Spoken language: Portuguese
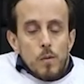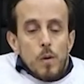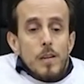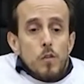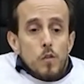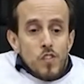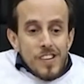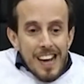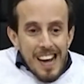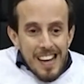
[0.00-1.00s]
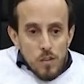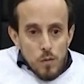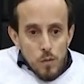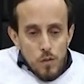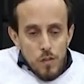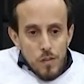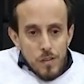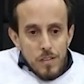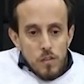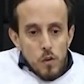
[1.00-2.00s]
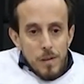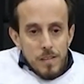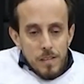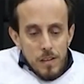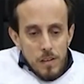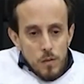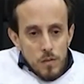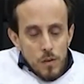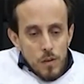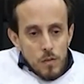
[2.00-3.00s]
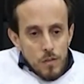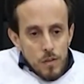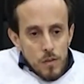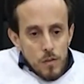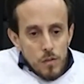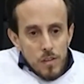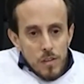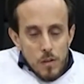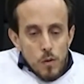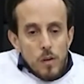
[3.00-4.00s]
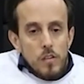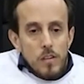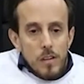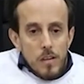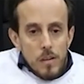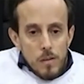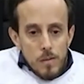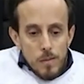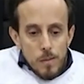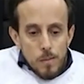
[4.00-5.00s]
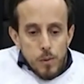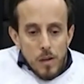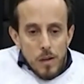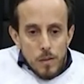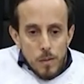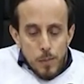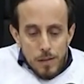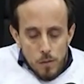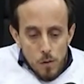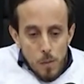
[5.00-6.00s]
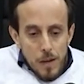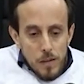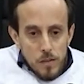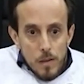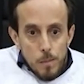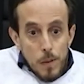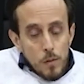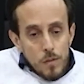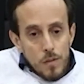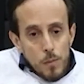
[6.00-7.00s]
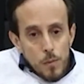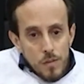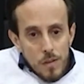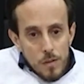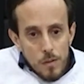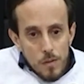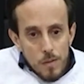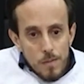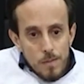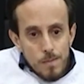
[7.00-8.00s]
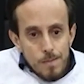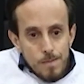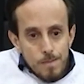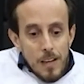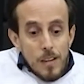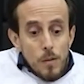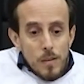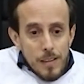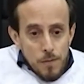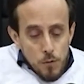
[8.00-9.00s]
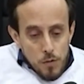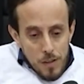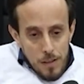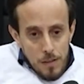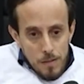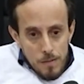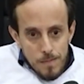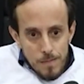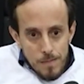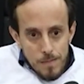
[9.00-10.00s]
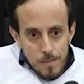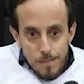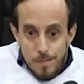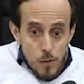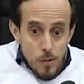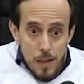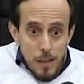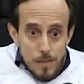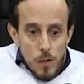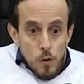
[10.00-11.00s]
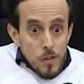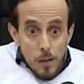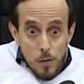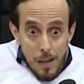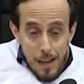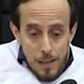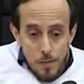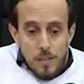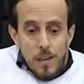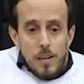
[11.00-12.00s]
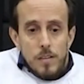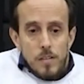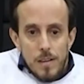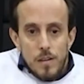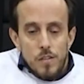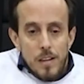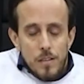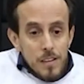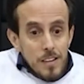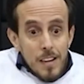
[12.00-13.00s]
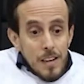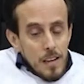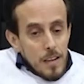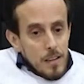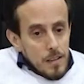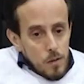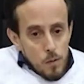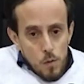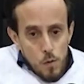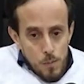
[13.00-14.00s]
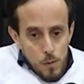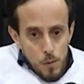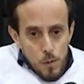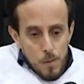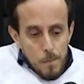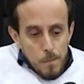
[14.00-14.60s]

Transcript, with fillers: quantos casos de homicídios são resolvidos no Rio de Janeiro por ano, percentualmente? Menos de 5%. Menos de 5%. Então, está funcionando? Não. Não está. O Estado é ineficiente. O Estado é ineficiente. Eu não culpo. Por que, é que você